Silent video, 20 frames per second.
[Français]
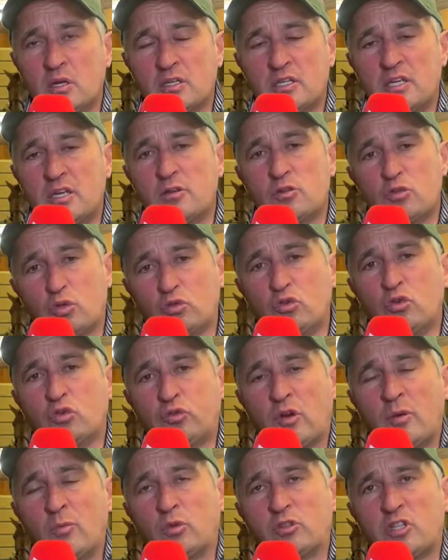qui est surtout un
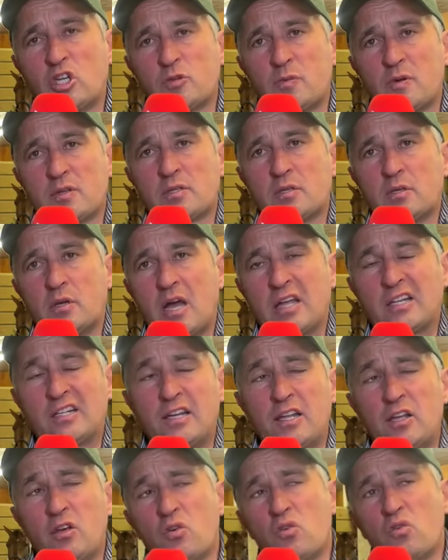cheval monté, je pense.
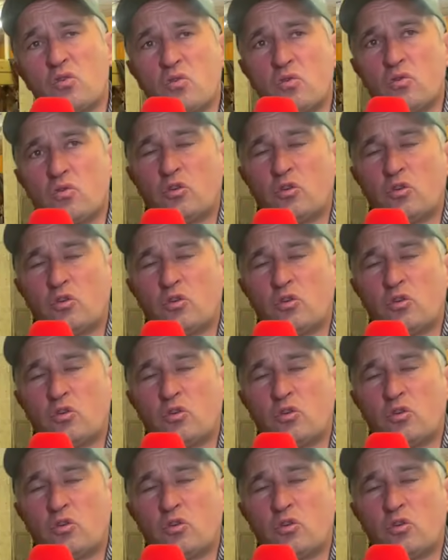Attelé euh,